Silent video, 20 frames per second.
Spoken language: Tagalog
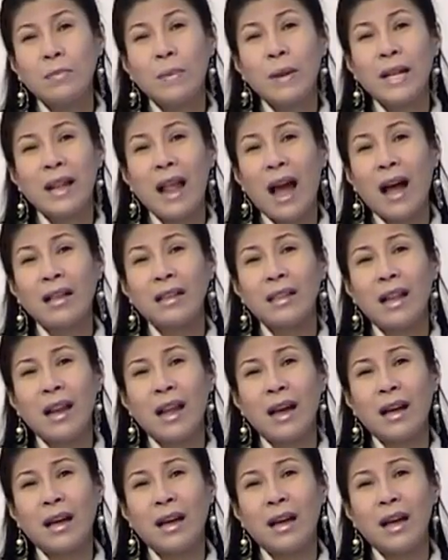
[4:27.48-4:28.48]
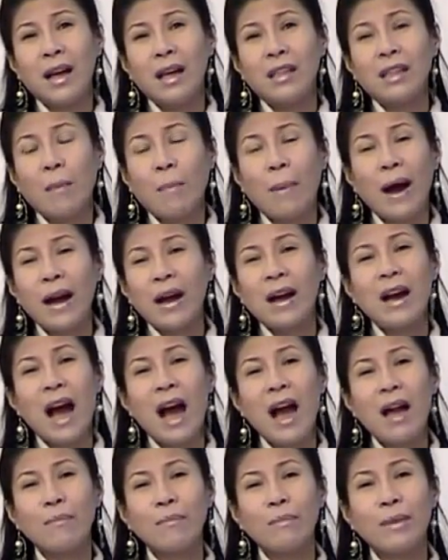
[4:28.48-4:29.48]
Tapos bigla ka na lang
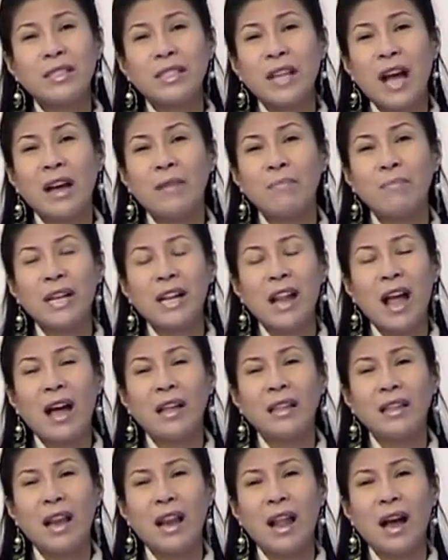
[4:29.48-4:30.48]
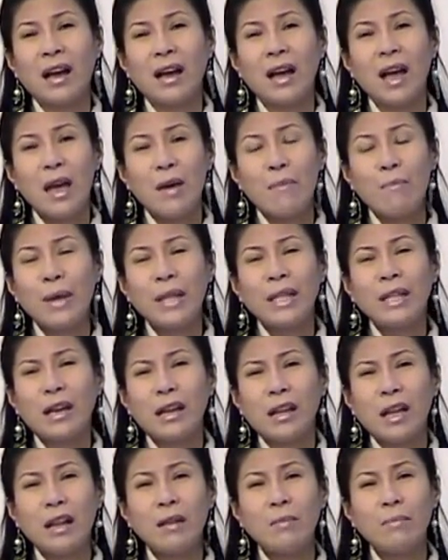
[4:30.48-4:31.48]
nabangga, bigla, bigla ka na lang
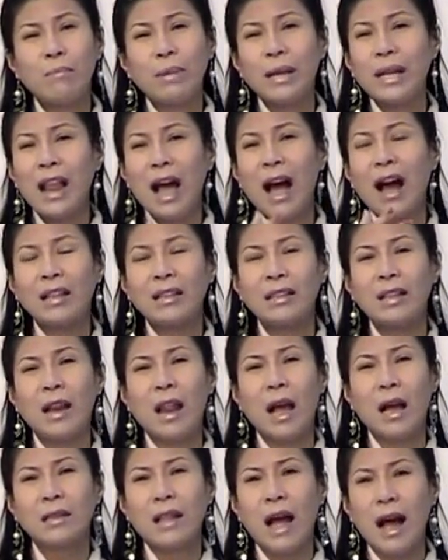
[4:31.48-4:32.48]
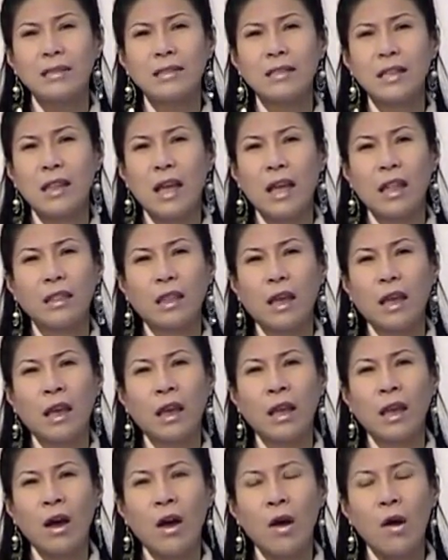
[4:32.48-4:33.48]
binaril, bigla ka na lang na
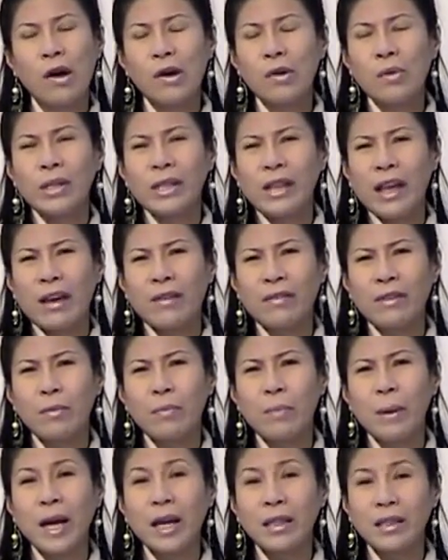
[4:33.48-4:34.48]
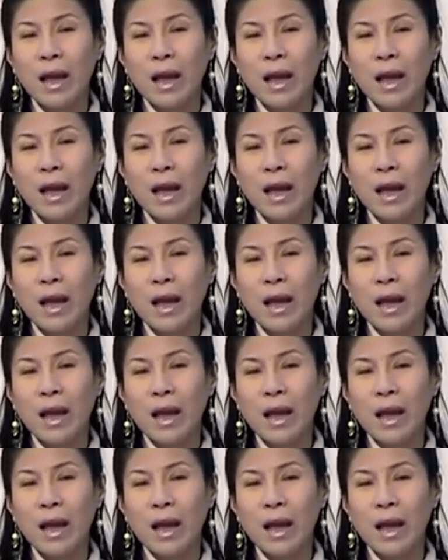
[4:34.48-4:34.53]
aksidente or whatever.